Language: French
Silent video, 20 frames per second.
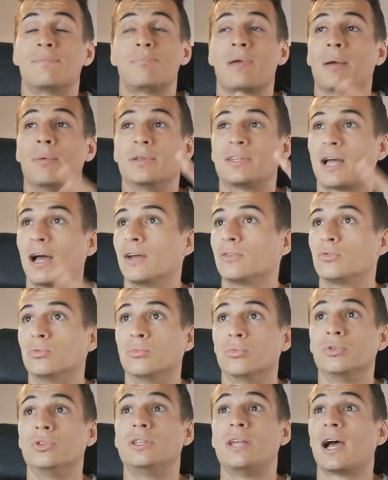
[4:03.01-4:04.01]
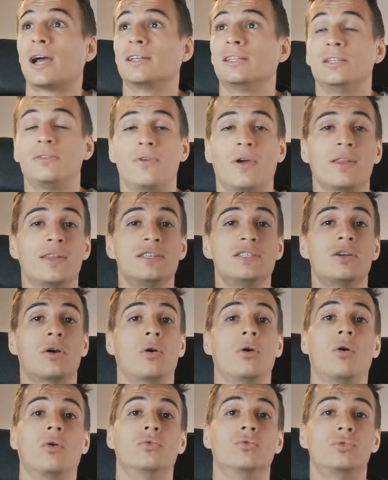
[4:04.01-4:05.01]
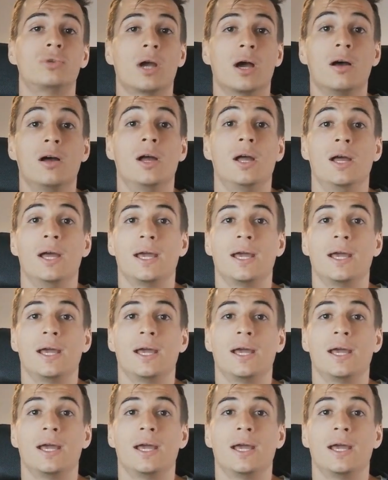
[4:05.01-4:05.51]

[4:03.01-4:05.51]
permettra à tout le monde d'arrêter de faire des erreurs en tout cas